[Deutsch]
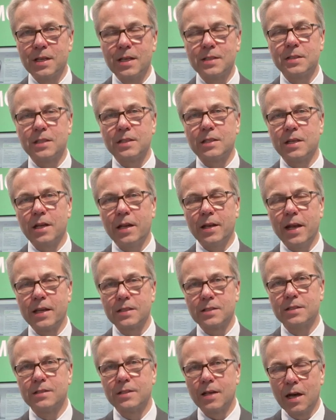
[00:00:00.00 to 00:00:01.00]
dass das in den
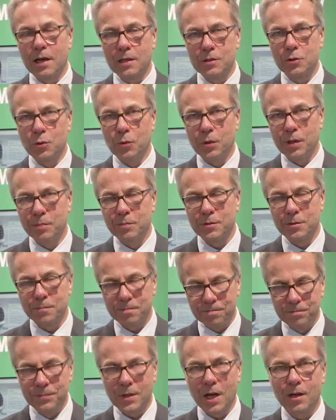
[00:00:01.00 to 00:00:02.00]
nächsten Tagen zunimmt.
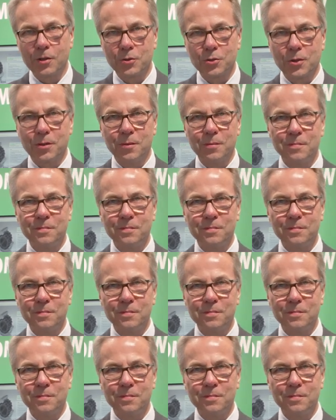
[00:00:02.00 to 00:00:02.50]
Dankeschön.